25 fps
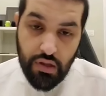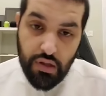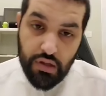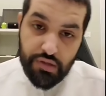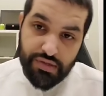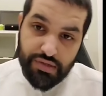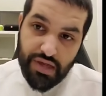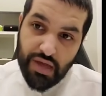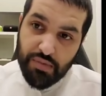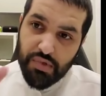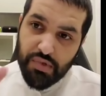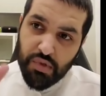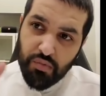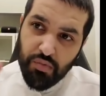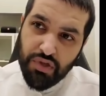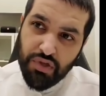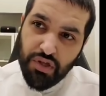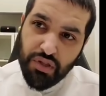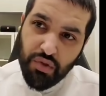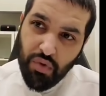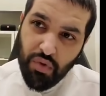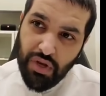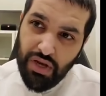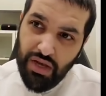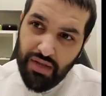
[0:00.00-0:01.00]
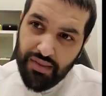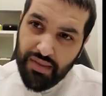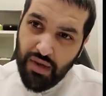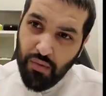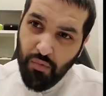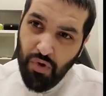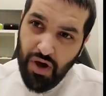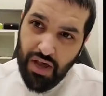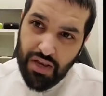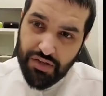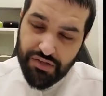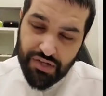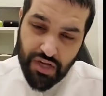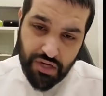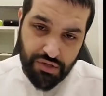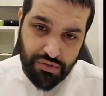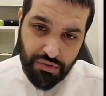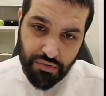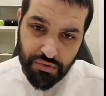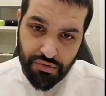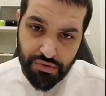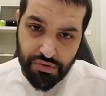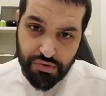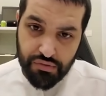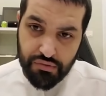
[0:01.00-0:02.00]
سامسونج مده طويله عندها معالج
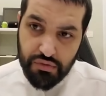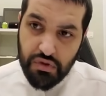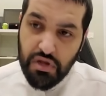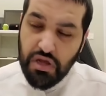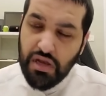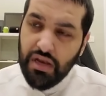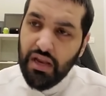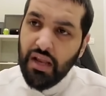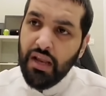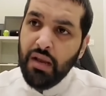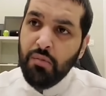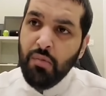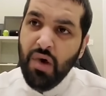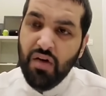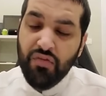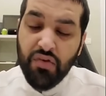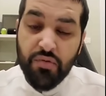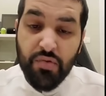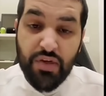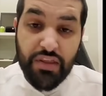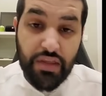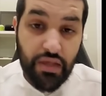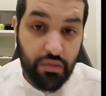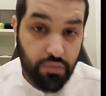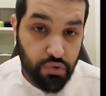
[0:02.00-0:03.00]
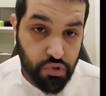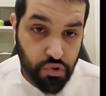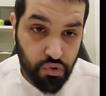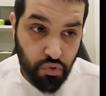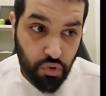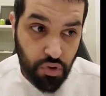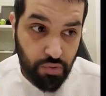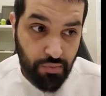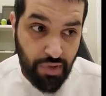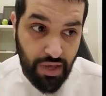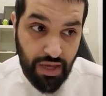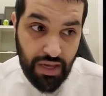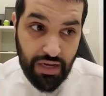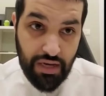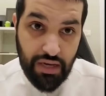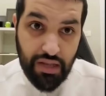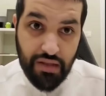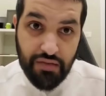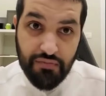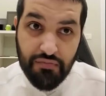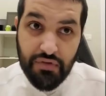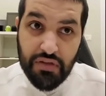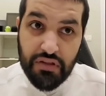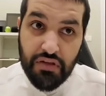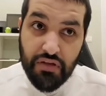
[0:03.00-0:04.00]
اكسنس لان ما في بديل بالسوق المحلي
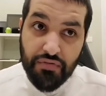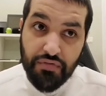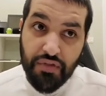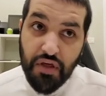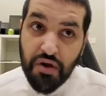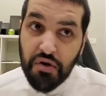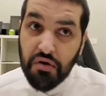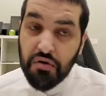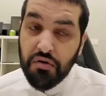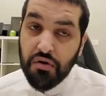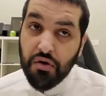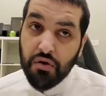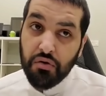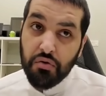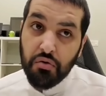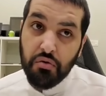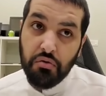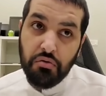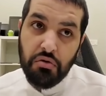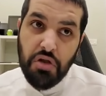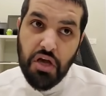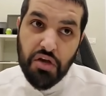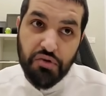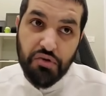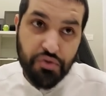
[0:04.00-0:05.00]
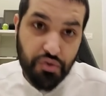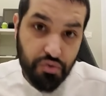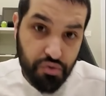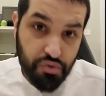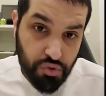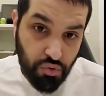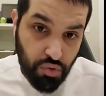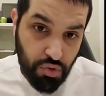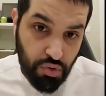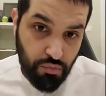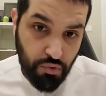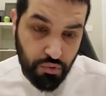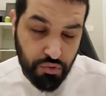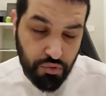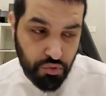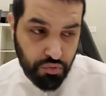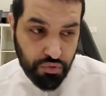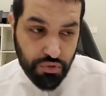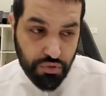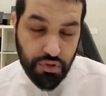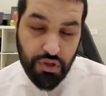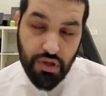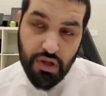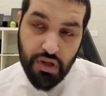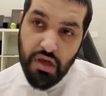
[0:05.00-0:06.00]
فتضطر انك تقول اكسنس هو
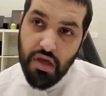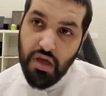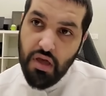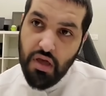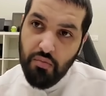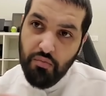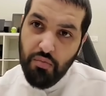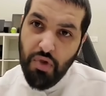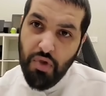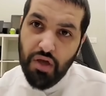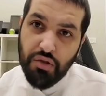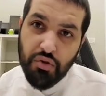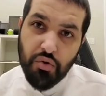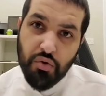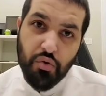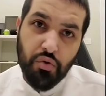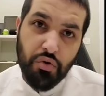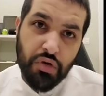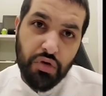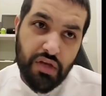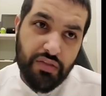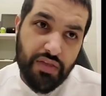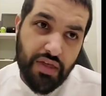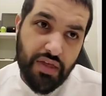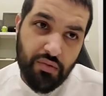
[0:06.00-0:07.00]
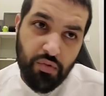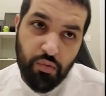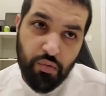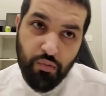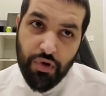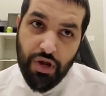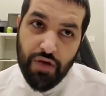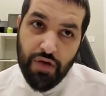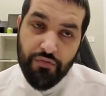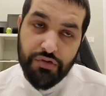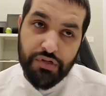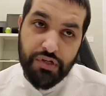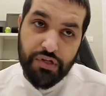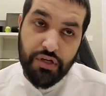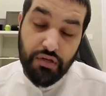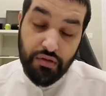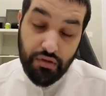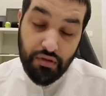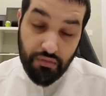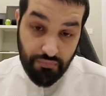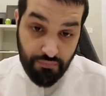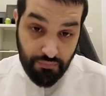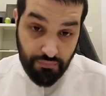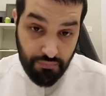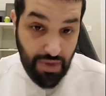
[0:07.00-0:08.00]
الموجود بعد دخول كثير من المنافسين
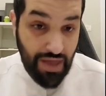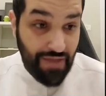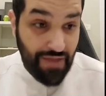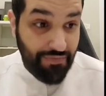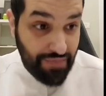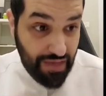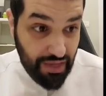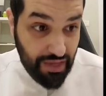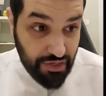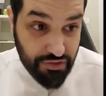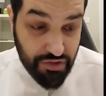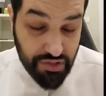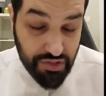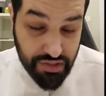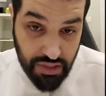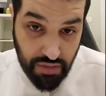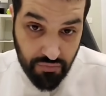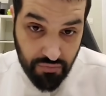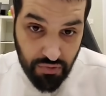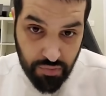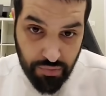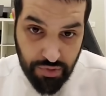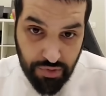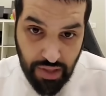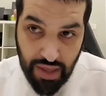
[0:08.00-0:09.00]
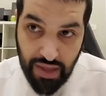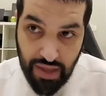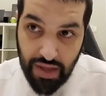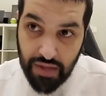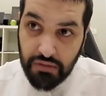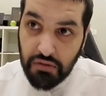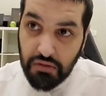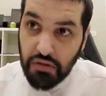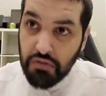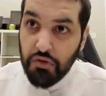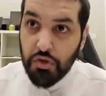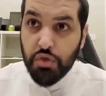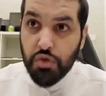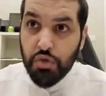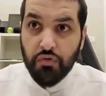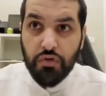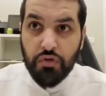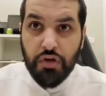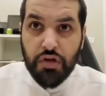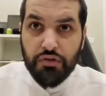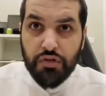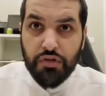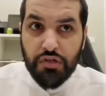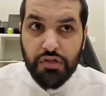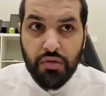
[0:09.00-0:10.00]
حتى اتش تي سي في البدايات كنت اشوف
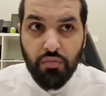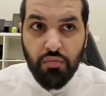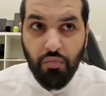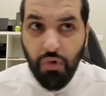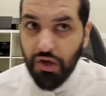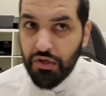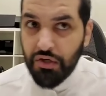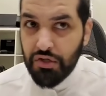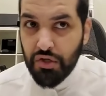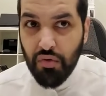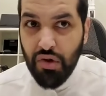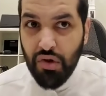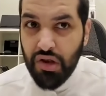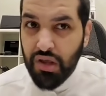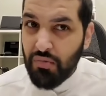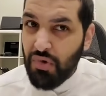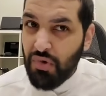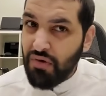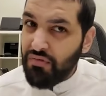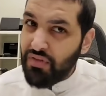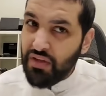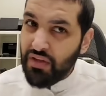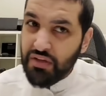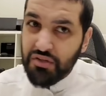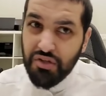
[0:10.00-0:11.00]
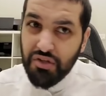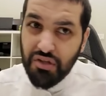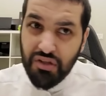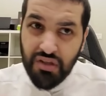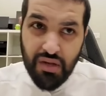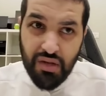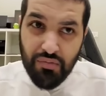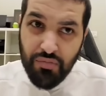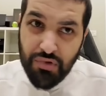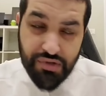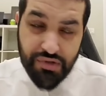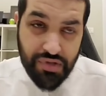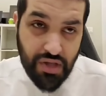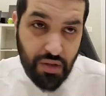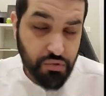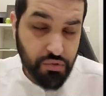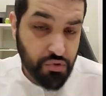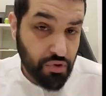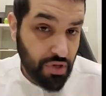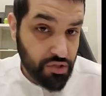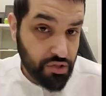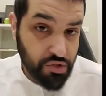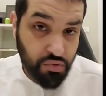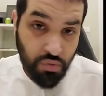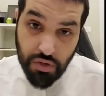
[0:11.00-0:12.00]
ان اتش تي سي معالج كوالكم افضل جدا من
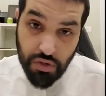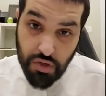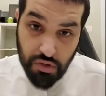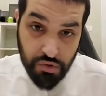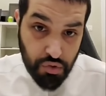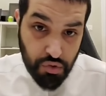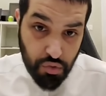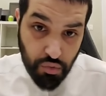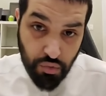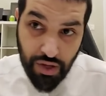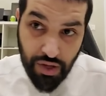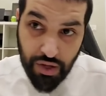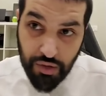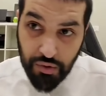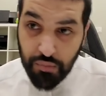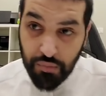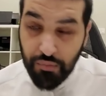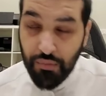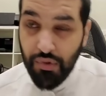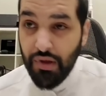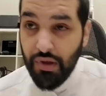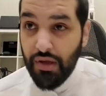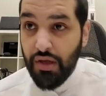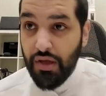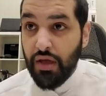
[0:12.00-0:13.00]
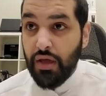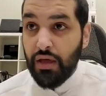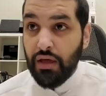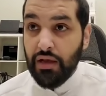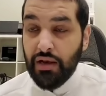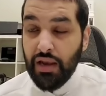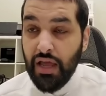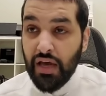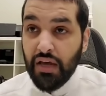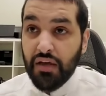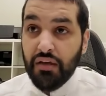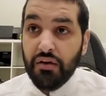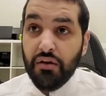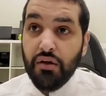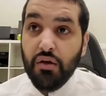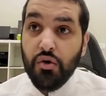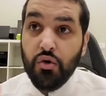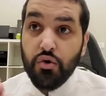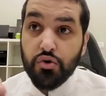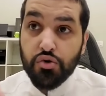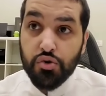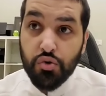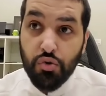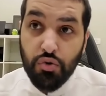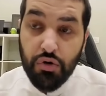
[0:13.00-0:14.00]
سامسونج اس 1 اس 2 وغيرهم لكن
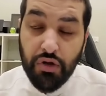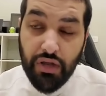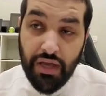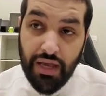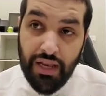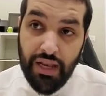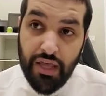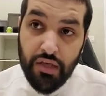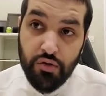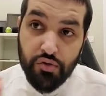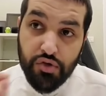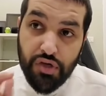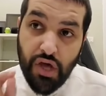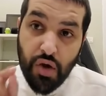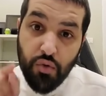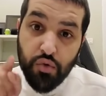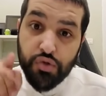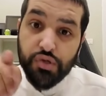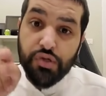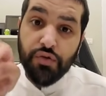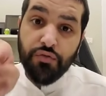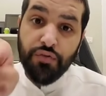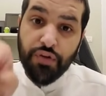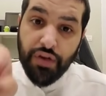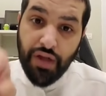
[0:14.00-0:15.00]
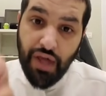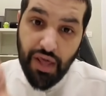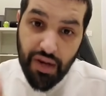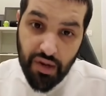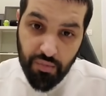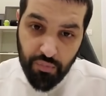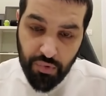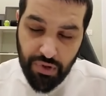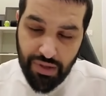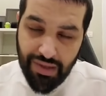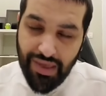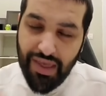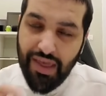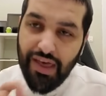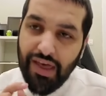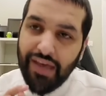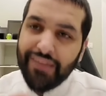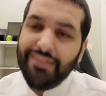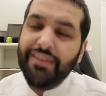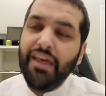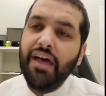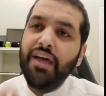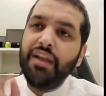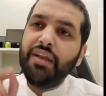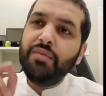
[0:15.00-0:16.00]
حصولك عليه يساوي صفر عربي
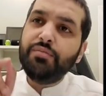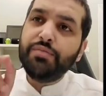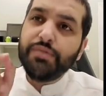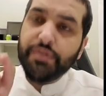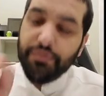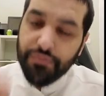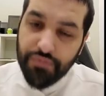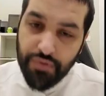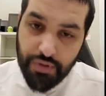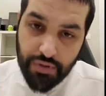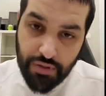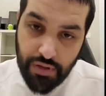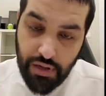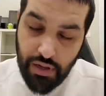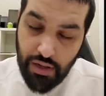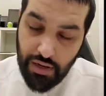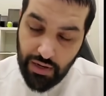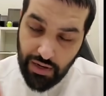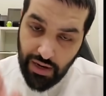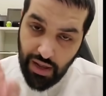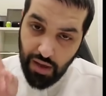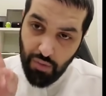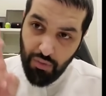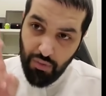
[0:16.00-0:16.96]
التعريب صفر لا